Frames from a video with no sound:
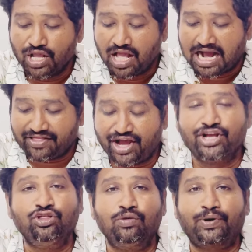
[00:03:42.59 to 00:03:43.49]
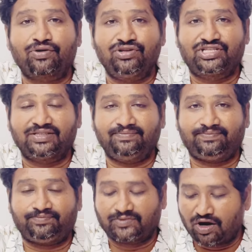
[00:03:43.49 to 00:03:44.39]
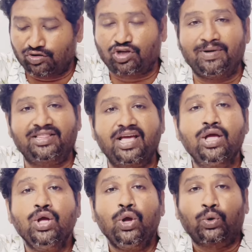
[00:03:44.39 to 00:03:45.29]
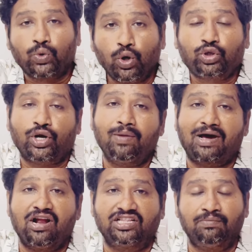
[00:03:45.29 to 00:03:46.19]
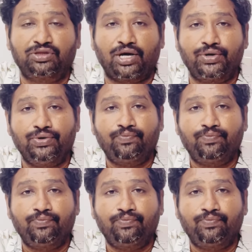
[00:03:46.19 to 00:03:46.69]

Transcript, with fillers: అదే హిందూపురం నుంచి అవసరమైతే కూతురుని బరిలో దింపుతారు